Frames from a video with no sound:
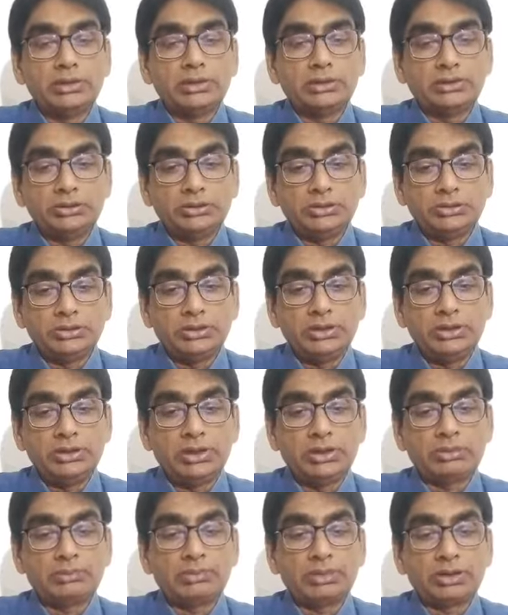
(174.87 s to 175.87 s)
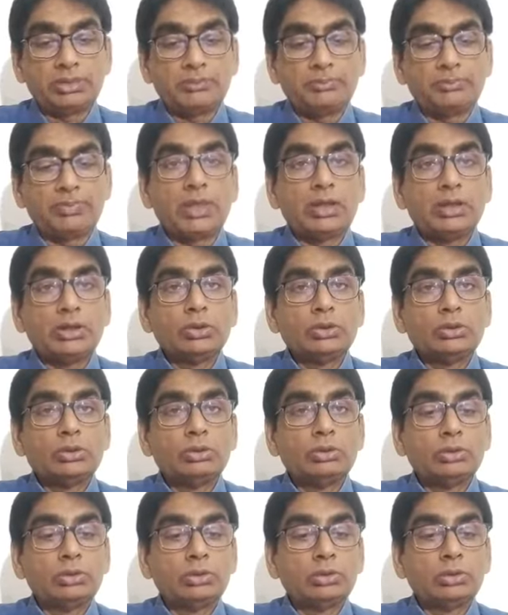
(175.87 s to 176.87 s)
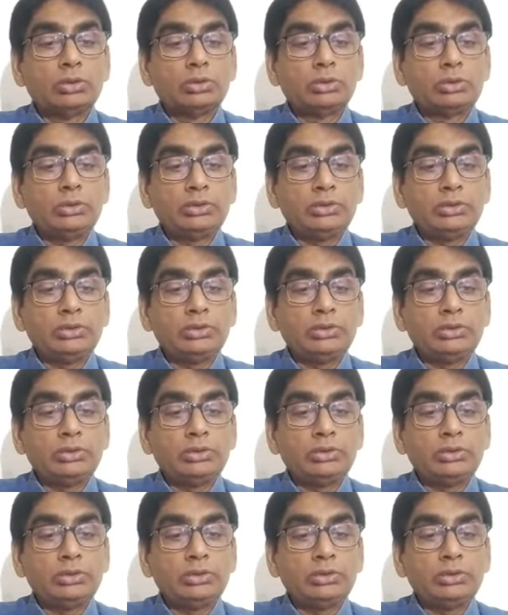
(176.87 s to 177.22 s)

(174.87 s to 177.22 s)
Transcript: दीनावर तो